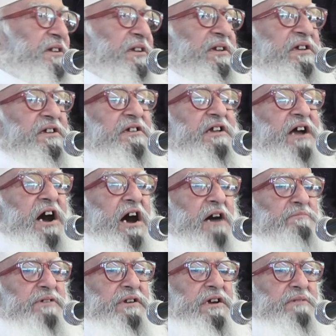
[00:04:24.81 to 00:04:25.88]
करें
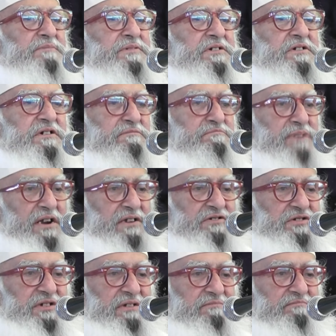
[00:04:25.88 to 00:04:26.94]
आप आराम से घर बैठ
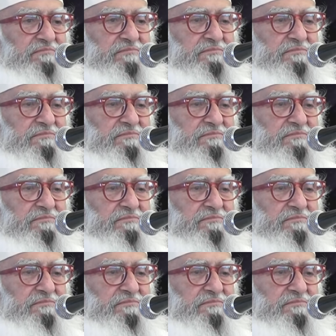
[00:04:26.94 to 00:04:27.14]
जाए